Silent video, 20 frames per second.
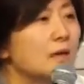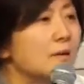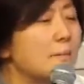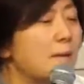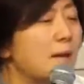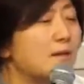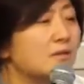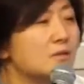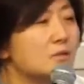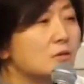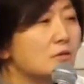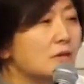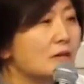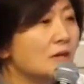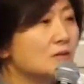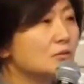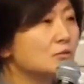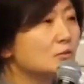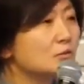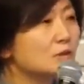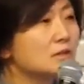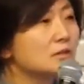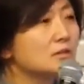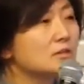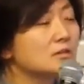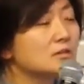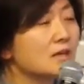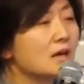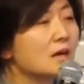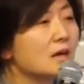백척 간두
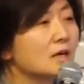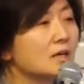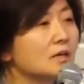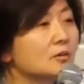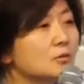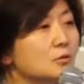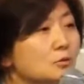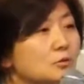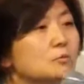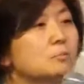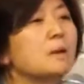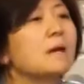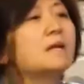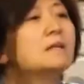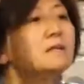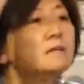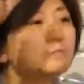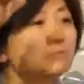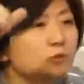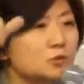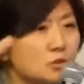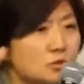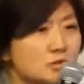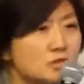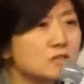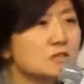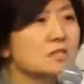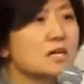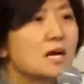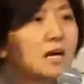같은 상황에서도 배는
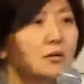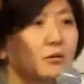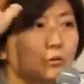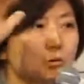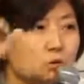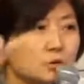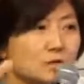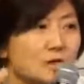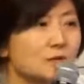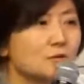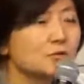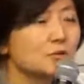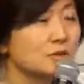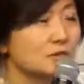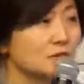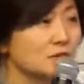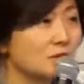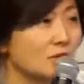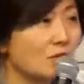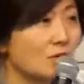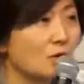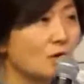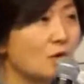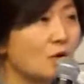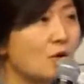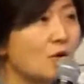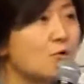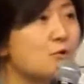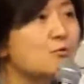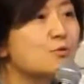무너지지 않고 타고 있는 거.
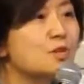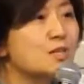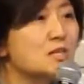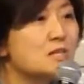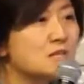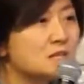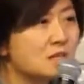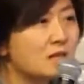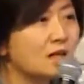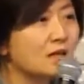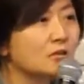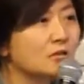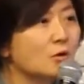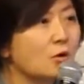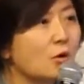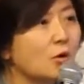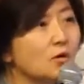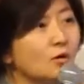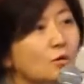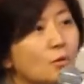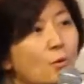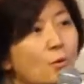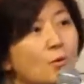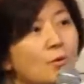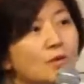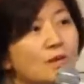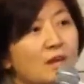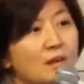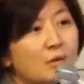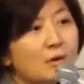우리 인생에서 거의
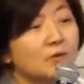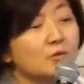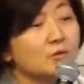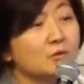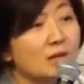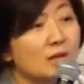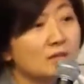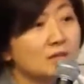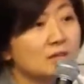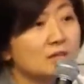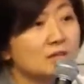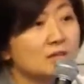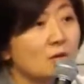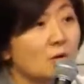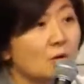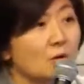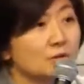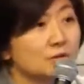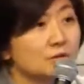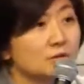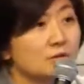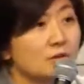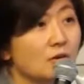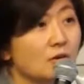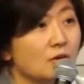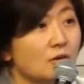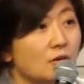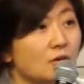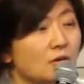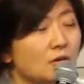고개와도 같은 거거든요.
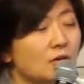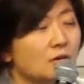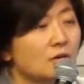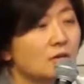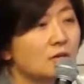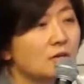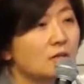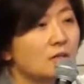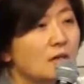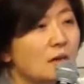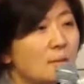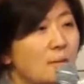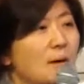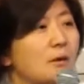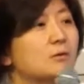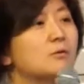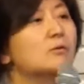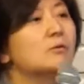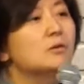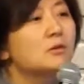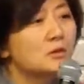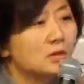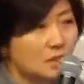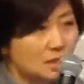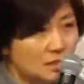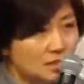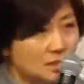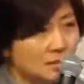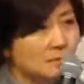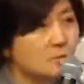바로
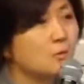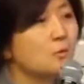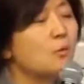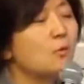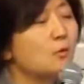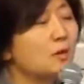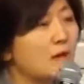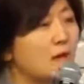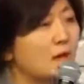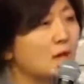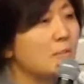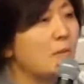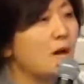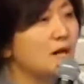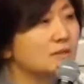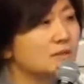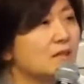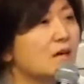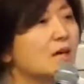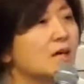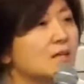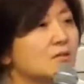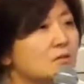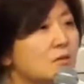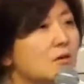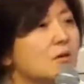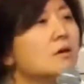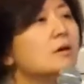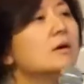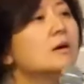이 고개의
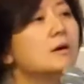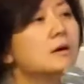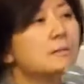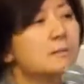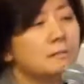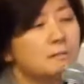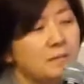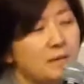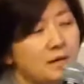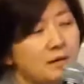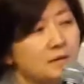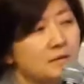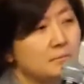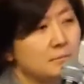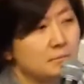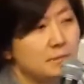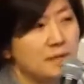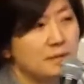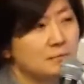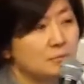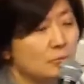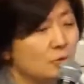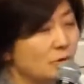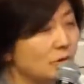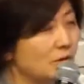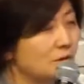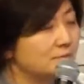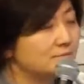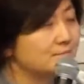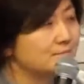바다에서 파, 파,
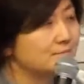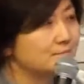뭐야.